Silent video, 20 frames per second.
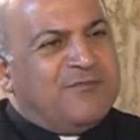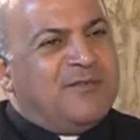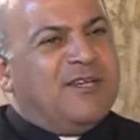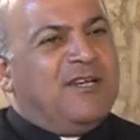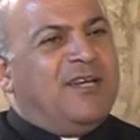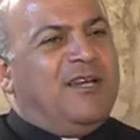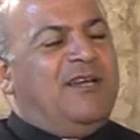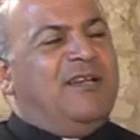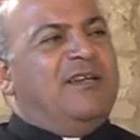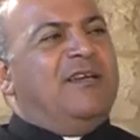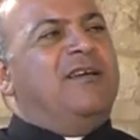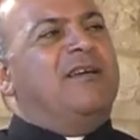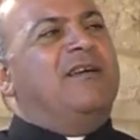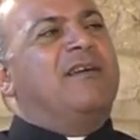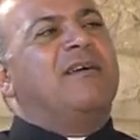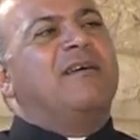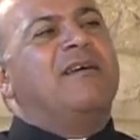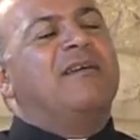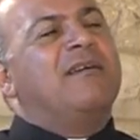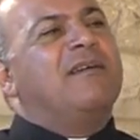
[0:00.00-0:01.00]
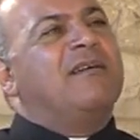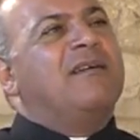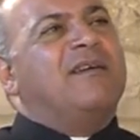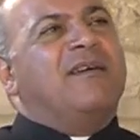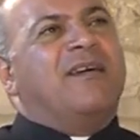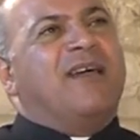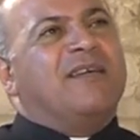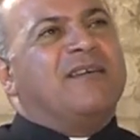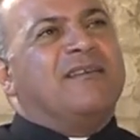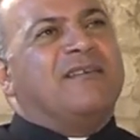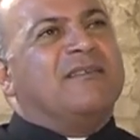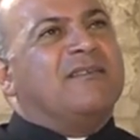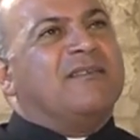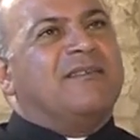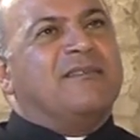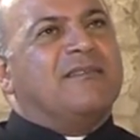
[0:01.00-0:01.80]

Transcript: ولا على هيك